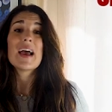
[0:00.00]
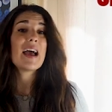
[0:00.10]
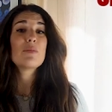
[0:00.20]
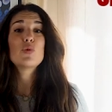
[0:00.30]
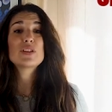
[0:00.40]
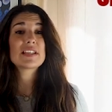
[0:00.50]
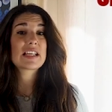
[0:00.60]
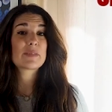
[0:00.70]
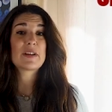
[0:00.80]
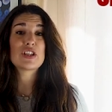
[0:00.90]
Hay muchas
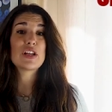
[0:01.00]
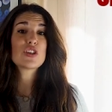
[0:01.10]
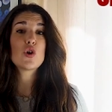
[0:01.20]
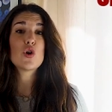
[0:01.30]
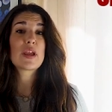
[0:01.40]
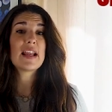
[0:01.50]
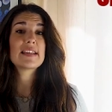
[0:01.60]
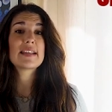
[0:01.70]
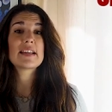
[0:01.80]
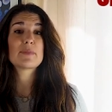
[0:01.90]
expresiones
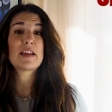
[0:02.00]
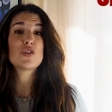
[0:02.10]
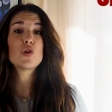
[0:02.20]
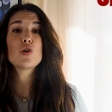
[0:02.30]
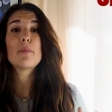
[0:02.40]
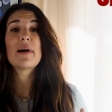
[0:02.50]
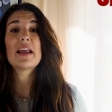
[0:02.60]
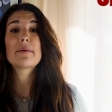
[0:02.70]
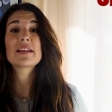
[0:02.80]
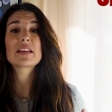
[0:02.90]
coloquiales en español con
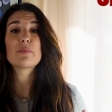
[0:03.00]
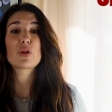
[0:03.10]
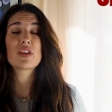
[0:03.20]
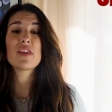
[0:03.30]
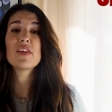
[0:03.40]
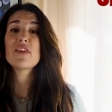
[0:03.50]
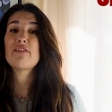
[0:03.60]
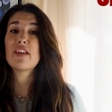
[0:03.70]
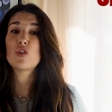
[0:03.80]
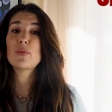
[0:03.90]
palabras que proceden de
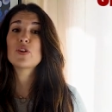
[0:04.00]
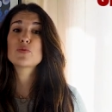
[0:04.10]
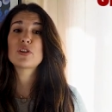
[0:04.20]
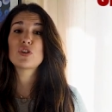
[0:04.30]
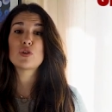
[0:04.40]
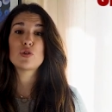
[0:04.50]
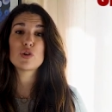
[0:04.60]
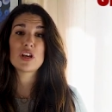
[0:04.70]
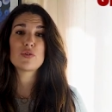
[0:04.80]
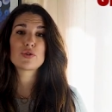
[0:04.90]
fenómenos
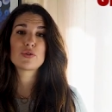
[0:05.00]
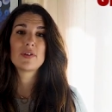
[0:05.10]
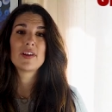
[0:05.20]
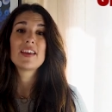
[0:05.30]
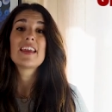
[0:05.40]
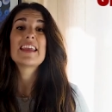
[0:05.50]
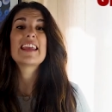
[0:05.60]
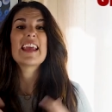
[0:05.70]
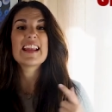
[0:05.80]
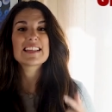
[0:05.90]
meteorológicos,
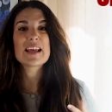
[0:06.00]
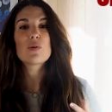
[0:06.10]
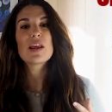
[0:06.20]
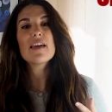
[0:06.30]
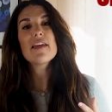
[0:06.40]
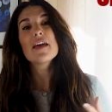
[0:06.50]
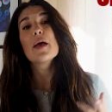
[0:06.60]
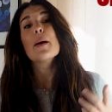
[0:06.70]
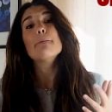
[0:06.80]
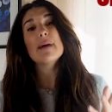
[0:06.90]
y en esta unidad
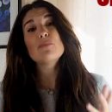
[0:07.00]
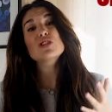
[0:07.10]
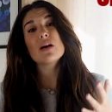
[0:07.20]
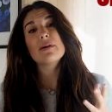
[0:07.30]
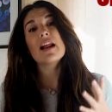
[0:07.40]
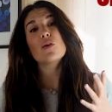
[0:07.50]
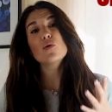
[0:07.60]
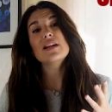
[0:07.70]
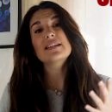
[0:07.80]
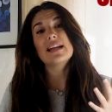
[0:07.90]
vamos a ver
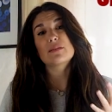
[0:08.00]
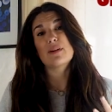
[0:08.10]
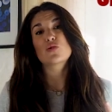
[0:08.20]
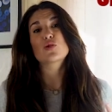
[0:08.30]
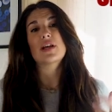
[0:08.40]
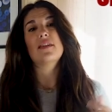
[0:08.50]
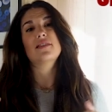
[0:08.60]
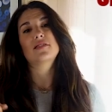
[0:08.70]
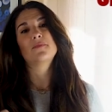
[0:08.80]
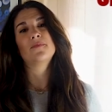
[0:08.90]
algunas de las más
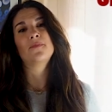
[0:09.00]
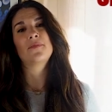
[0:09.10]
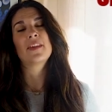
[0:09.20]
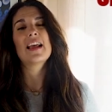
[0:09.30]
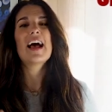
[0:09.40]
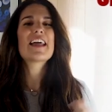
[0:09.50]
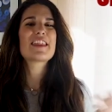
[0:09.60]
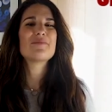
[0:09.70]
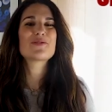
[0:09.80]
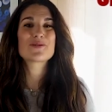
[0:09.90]
usadas.
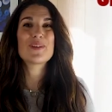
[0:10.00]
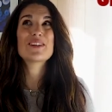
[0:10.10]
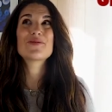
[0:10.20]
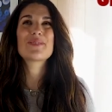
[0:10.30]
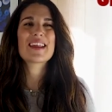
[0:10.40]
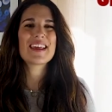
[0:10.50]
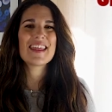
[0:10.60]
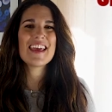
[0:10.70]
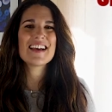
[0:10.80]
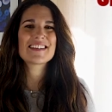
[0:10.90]
¿Hacemos una lluvia de
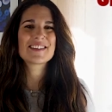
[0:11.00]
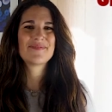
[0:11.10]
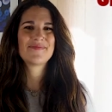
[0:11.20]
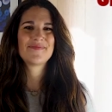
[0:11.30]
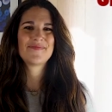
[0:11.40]
ideas?